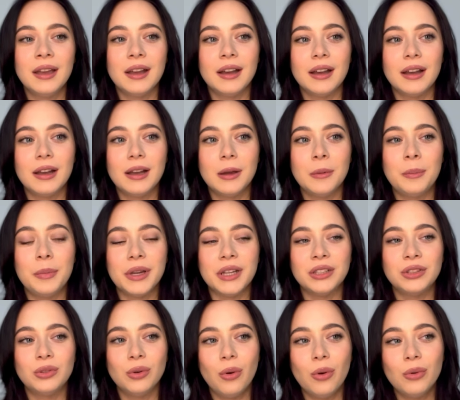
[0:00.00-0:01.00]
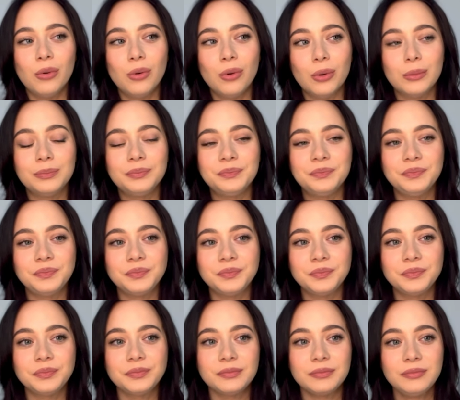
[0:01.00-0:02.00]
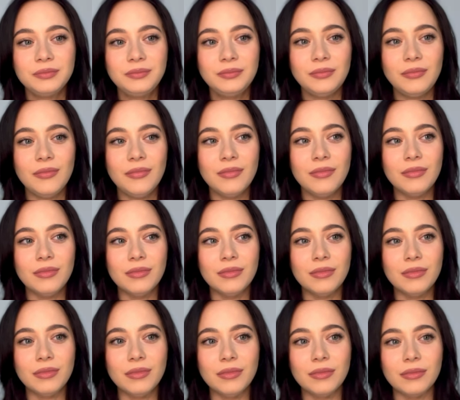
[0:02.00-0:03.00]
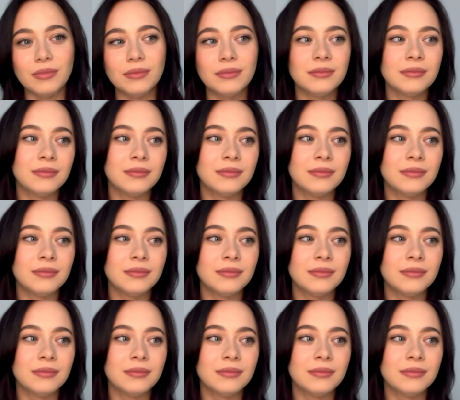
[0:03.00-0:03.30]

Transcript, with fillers: э, по итогу э,